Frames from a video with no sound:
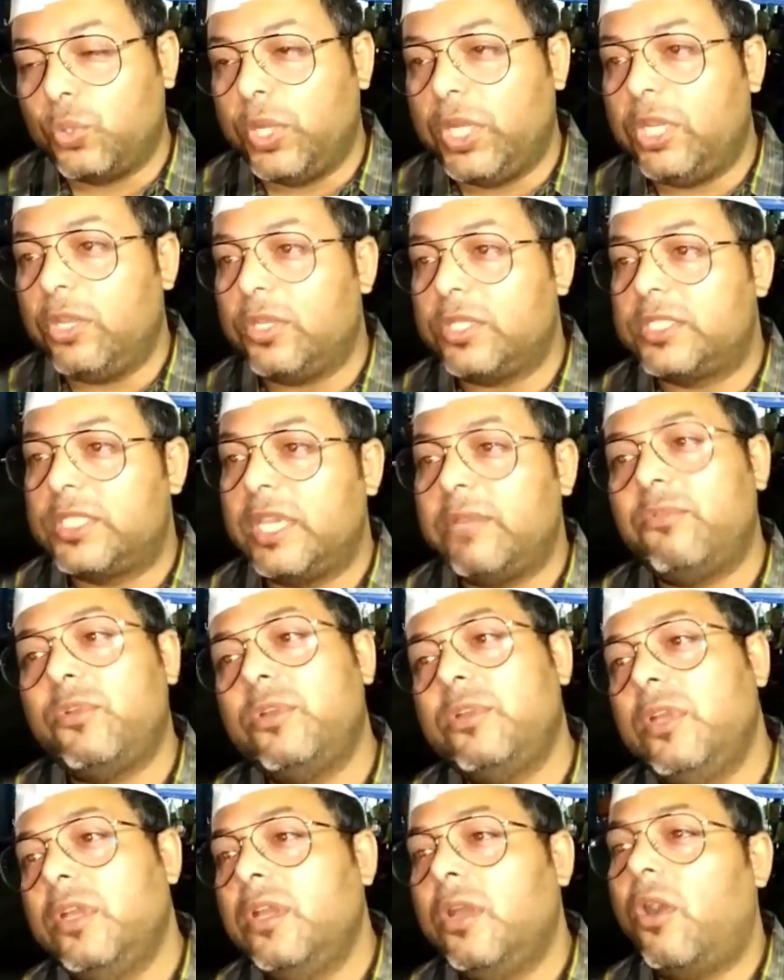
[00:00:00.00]
তৈরি হচ্ছে
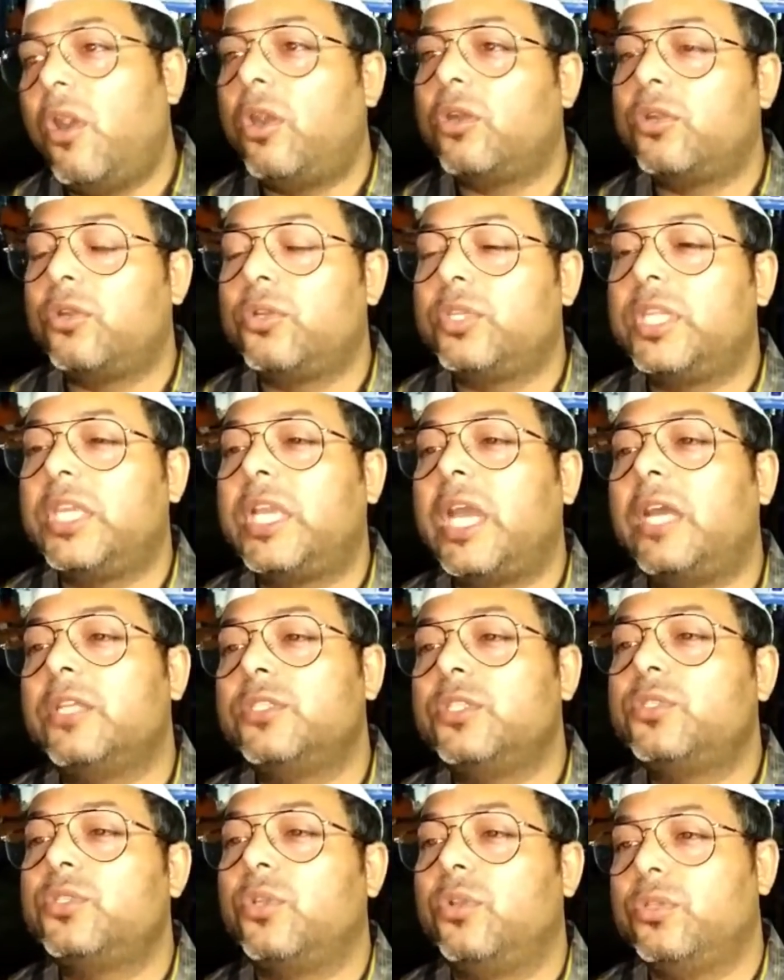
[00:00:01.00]
এবং অগ্রগতির
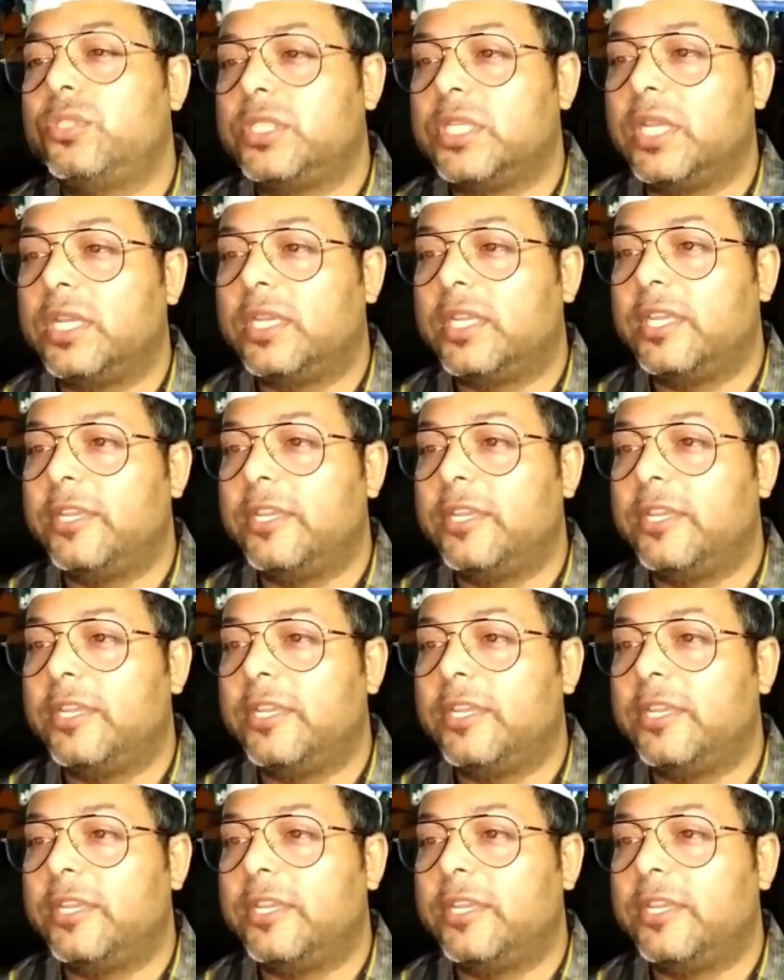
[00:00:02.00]
কাজও চলছে